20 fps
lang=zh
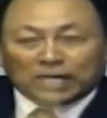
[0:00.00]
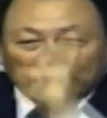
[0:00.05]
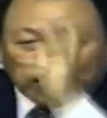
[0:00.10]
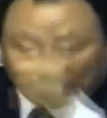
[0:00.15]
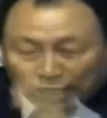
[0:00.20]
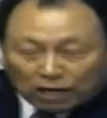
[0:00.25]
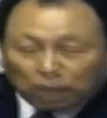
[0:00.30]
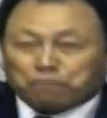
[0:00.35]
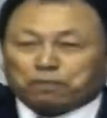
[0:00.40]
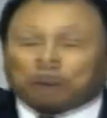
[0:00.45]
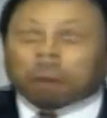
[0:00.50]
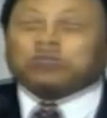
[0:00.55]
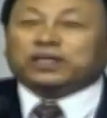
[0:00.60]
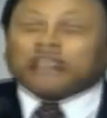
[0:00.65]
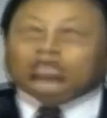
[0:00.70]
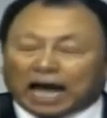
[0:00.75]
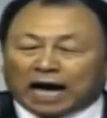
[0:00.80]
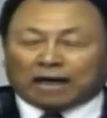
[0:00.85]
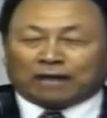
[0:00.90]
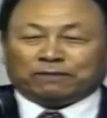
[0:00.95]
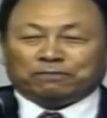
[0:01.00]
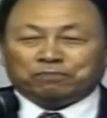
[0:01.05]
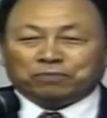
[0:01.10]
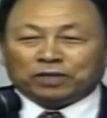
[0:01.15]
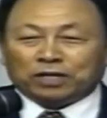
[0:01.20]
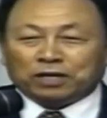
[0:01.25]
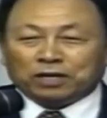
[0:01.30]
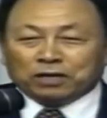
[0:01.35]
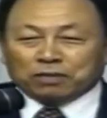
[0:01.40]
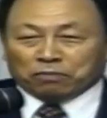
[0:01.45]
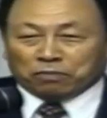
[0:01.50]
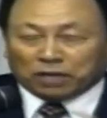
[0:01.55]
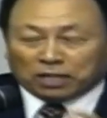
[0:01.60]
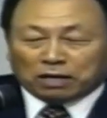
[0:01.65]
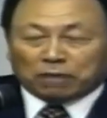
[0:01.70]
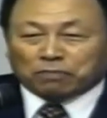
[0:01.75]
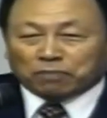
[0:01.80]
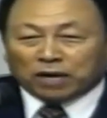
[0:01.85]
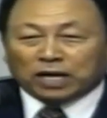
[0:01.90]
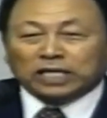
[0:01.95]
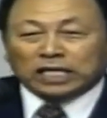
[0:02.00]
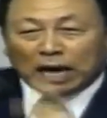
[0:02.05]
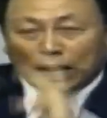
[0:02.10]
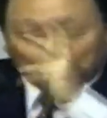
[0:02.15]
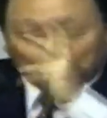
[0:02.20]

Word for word: 上帝赐予我们智慧与知识